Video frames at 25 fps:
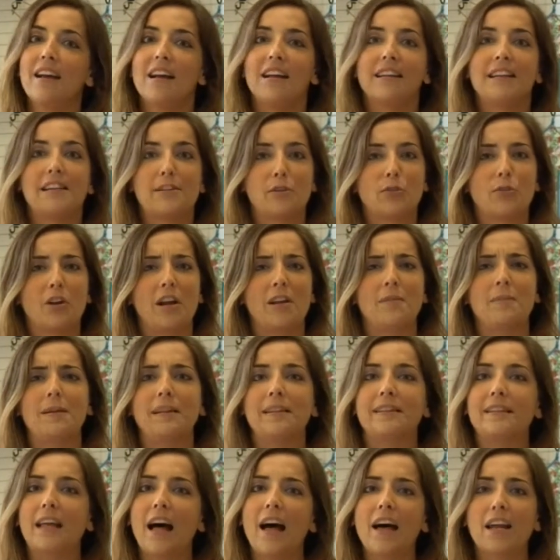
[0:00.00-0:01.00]
del settore
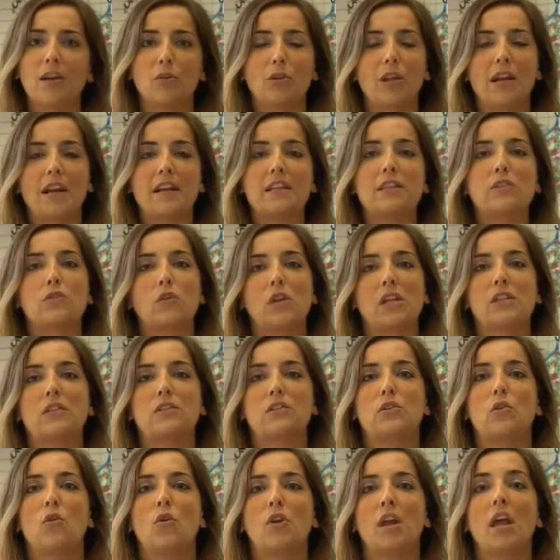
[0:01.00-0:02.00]
alimentare o della
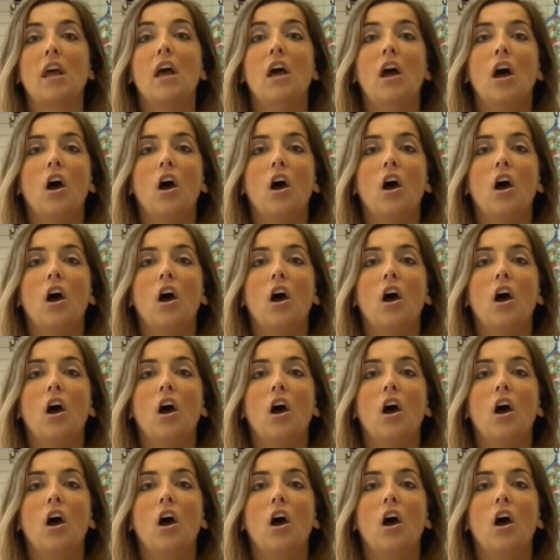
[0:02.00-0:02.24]
ristorazione,